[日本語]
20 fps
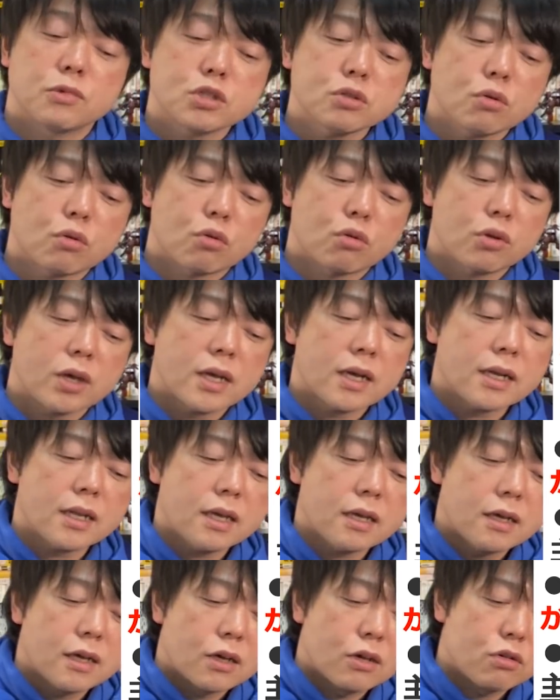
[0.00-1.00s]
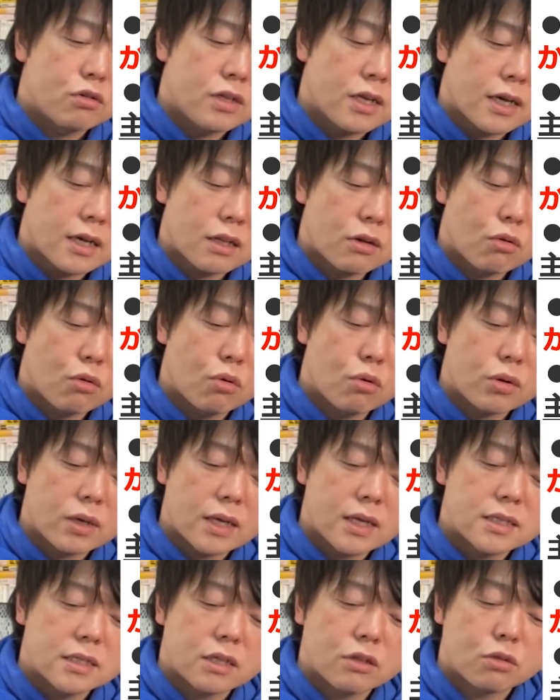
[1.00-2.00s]
もちろんこの辺がね、売り上げに貢
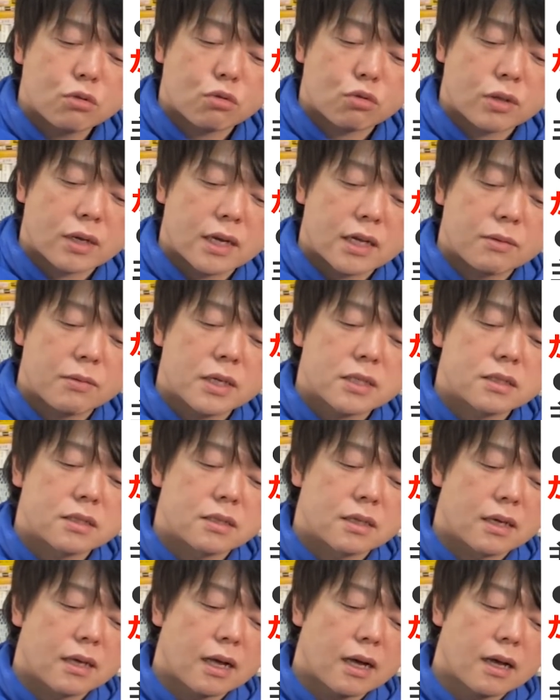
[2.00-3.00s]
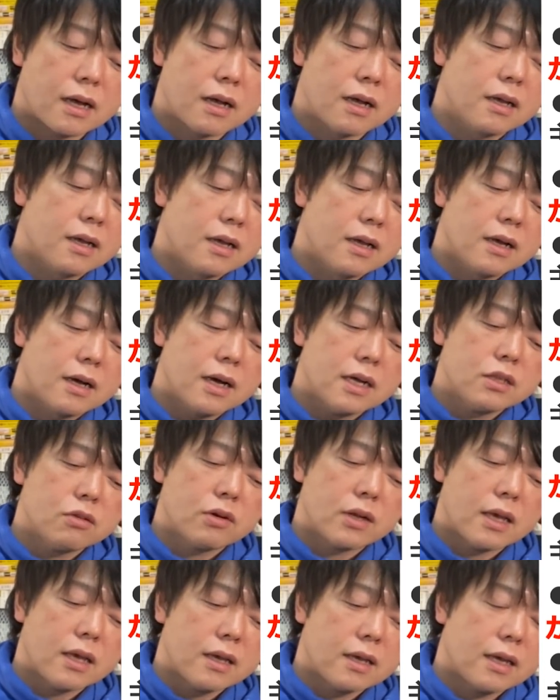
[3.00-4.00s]
献するってことがありますが、あと
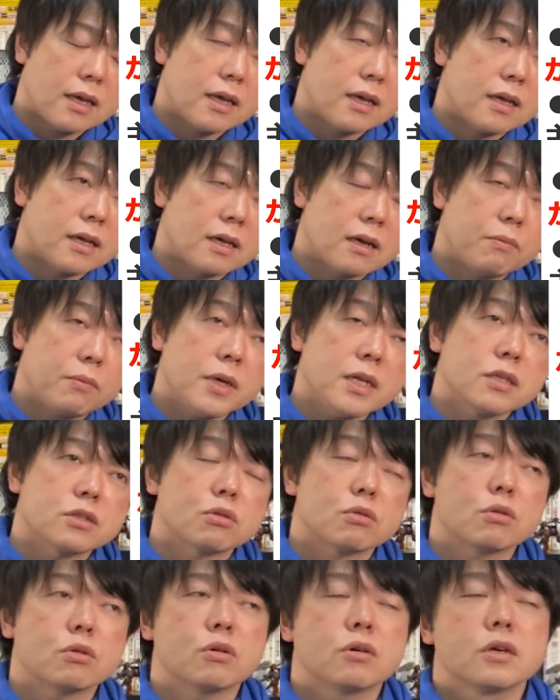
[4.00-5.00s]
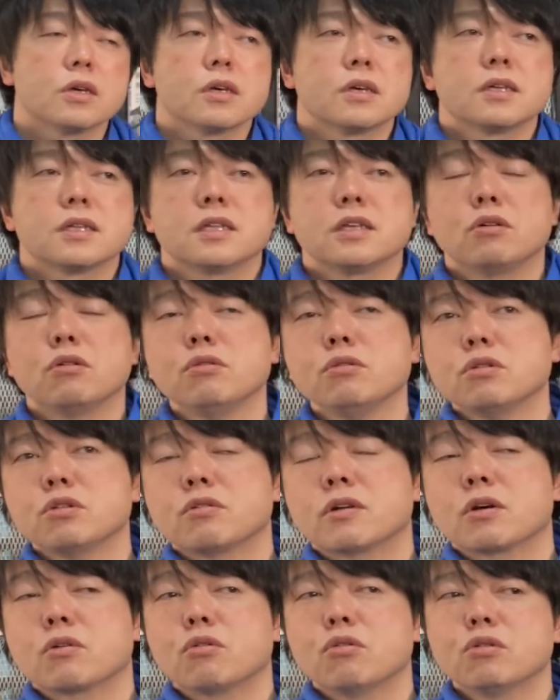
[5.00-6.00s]
はね、えー、やっぱりその、日本ってい
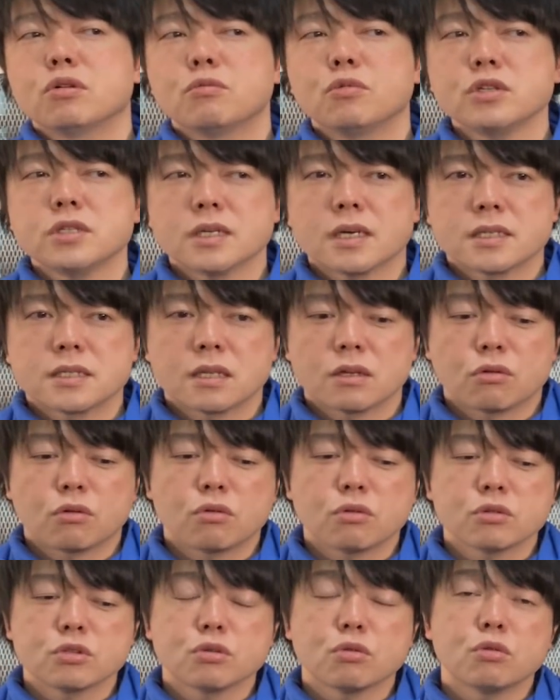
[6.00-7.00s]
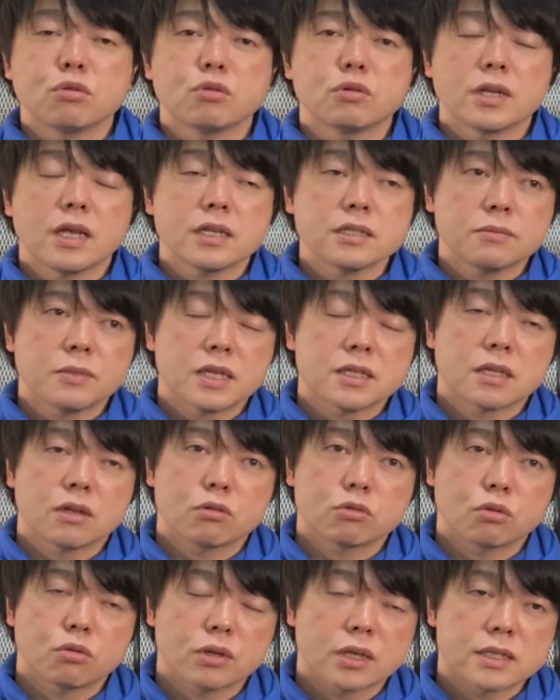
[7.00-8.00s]
うのは今後もしかしたらこの情報をね、まず皆さん
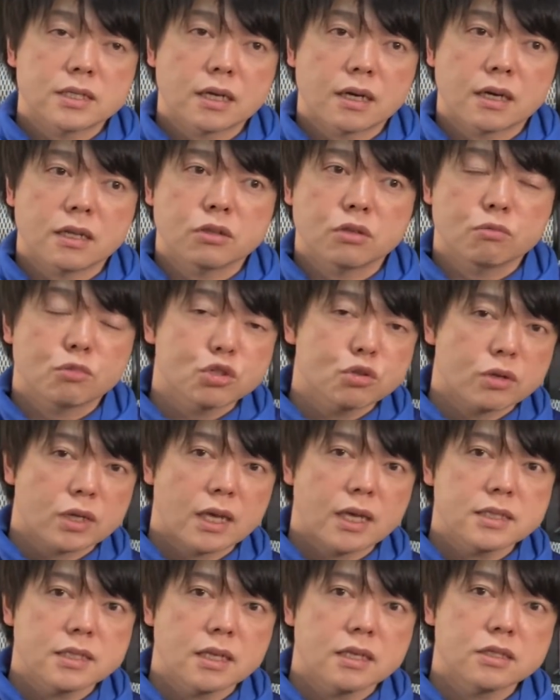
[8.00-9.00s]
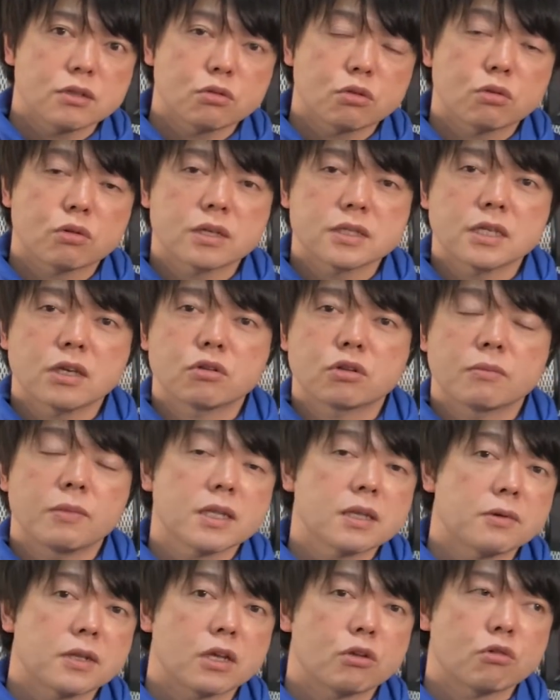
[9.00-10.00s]
にお届けしたかっていうと、もちろん厳選してお届けしてるので、
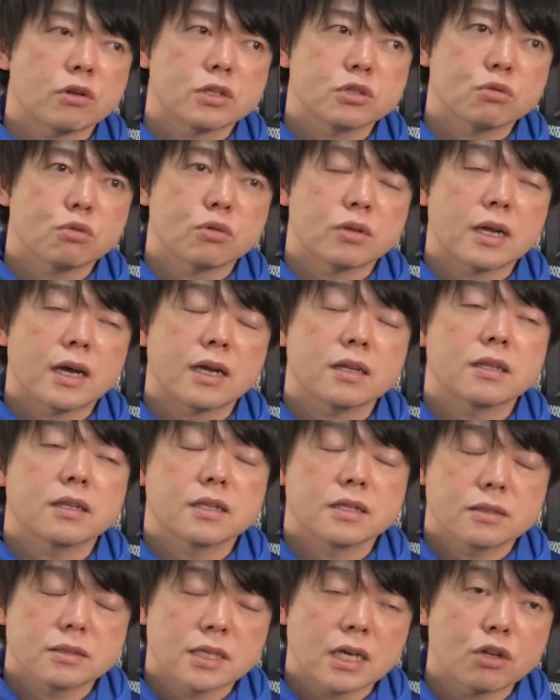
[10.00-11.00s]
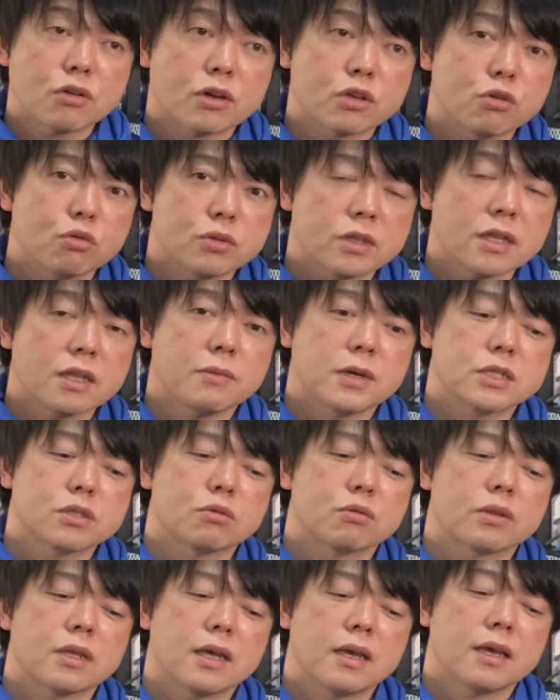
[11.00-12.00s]
まだまだいろんな情報、あ材料が今日出てます
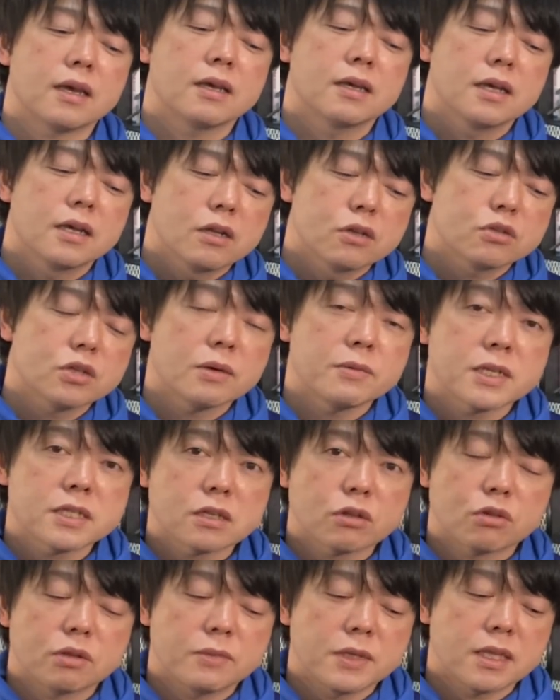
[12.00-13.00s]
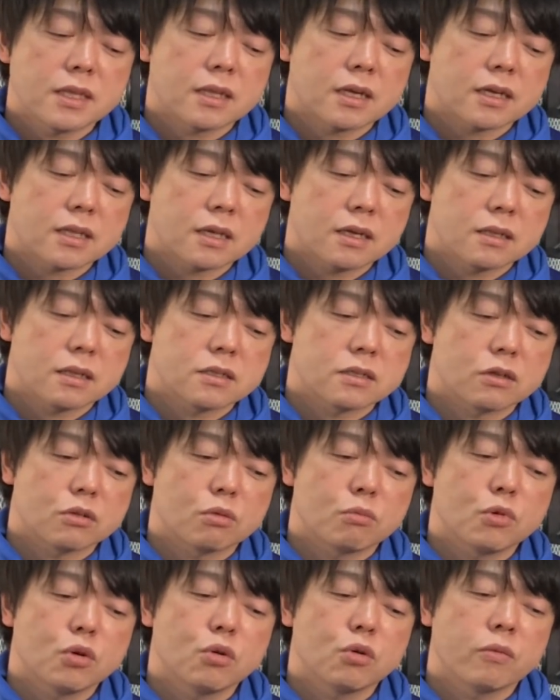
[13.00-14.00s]
ので、それは皆さんので見ていただきたいんですけ
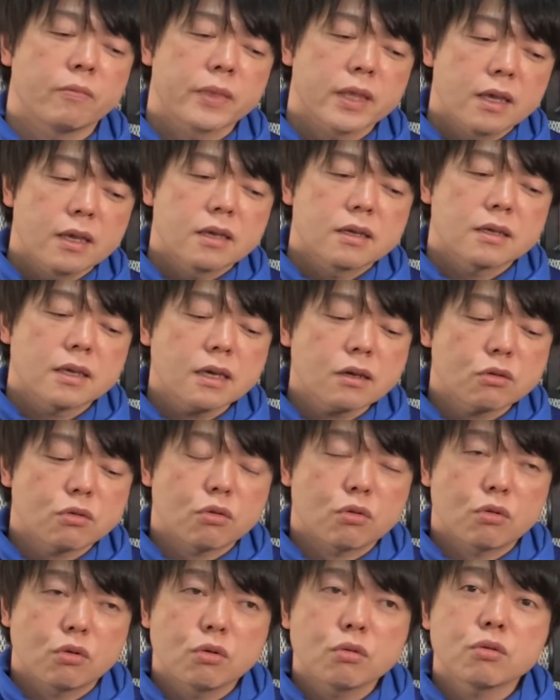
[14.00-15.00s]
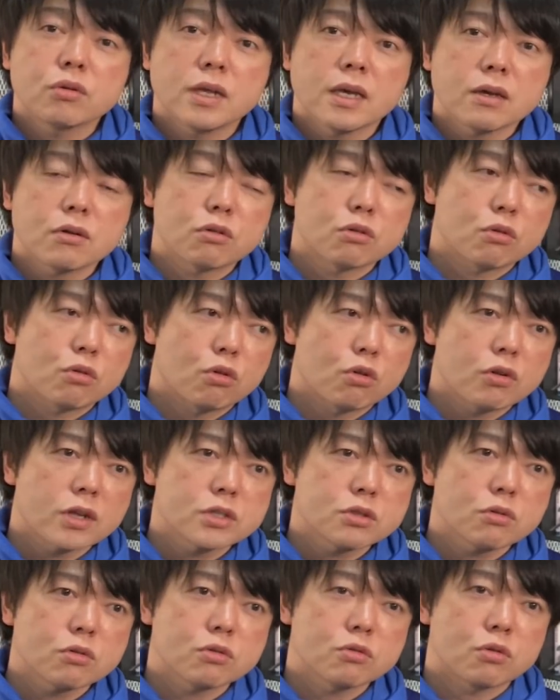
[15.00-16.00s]
ども、結構今後ね、この
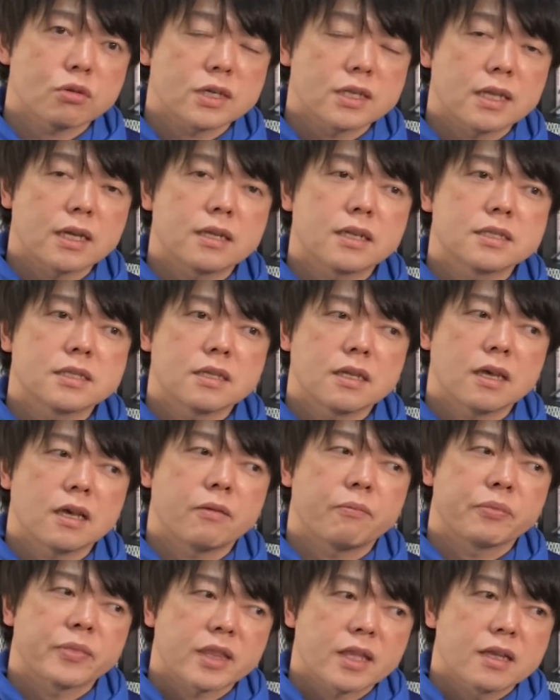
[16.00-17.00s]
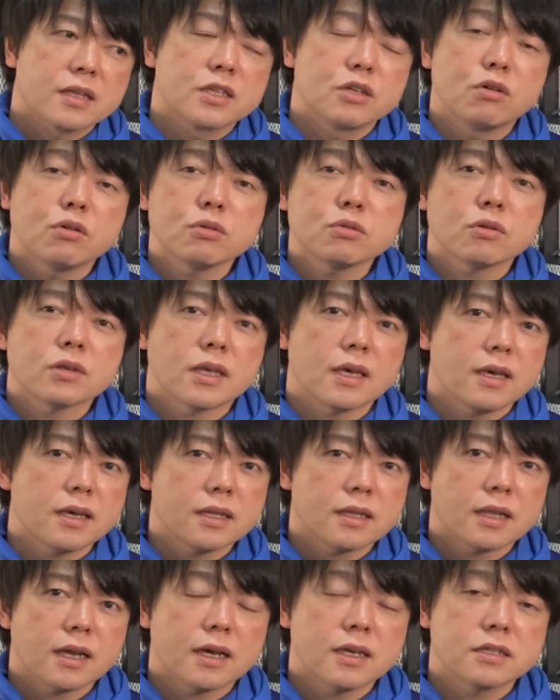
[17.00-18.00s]
コロナショックを起点にして、日本の経
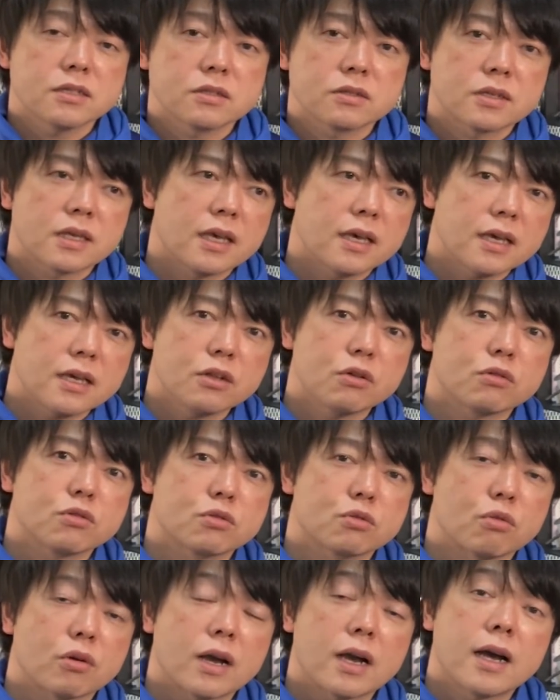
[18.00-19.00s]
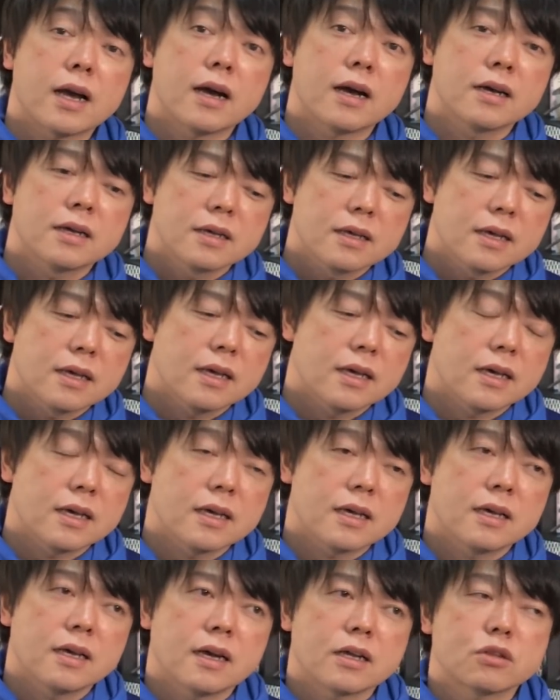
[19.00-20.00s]
営体数、経営力とか、
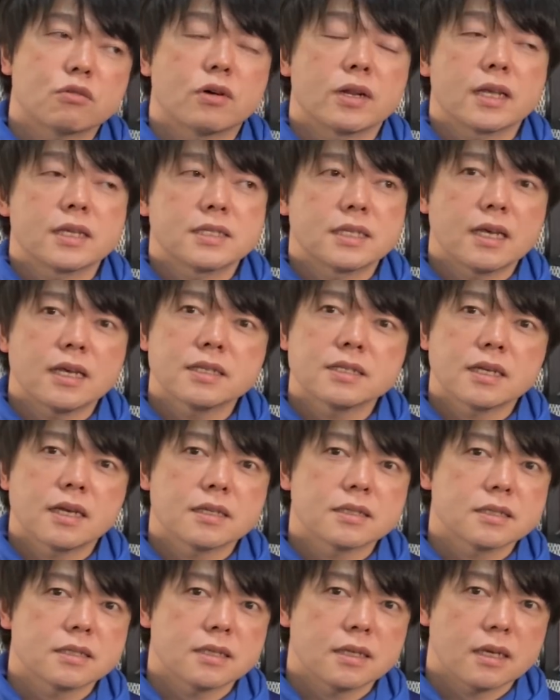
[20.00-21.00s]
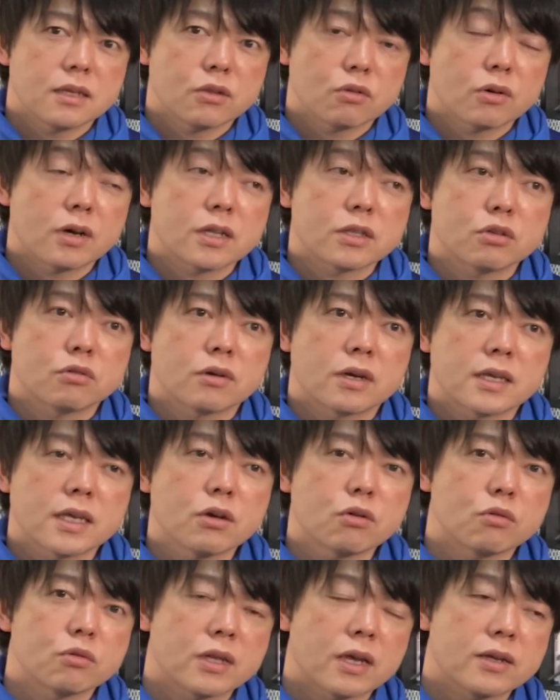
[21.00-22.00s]
えー、あとはね、生産性とかっていうのが
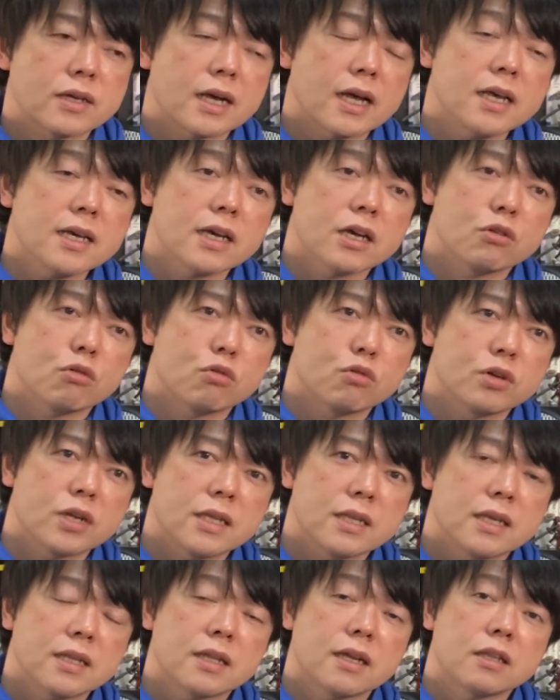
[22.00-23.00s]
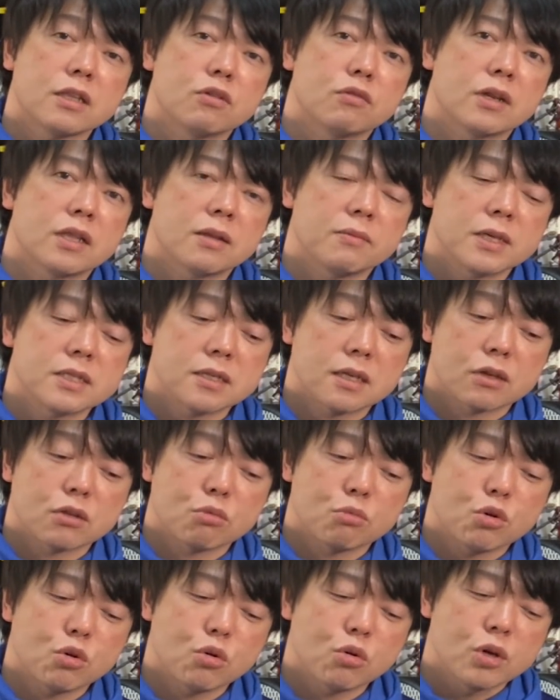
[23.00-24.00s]
結構ね、海外で遅れていたって言われてましたけ
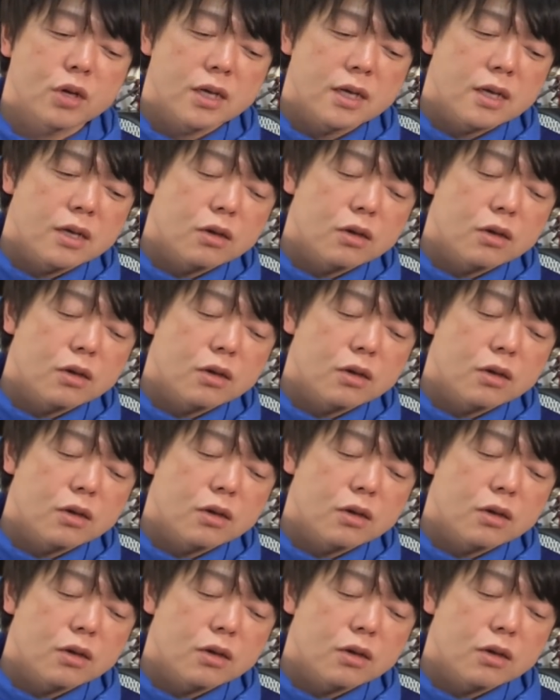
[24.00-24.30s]
ども、